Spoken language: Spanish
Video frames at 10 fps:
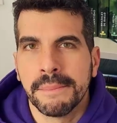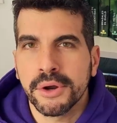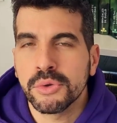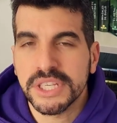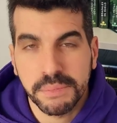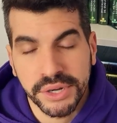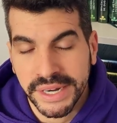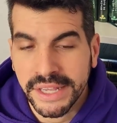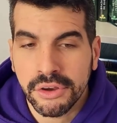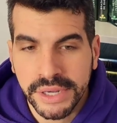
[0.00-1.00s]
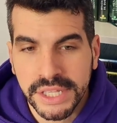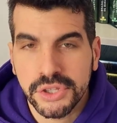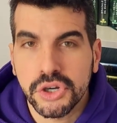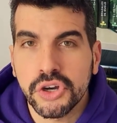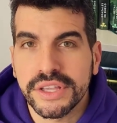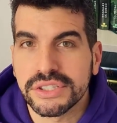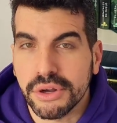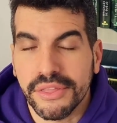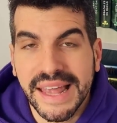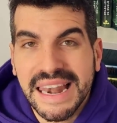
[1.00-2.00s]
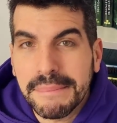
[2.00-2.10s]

porque un spoiler en concreto os destroza la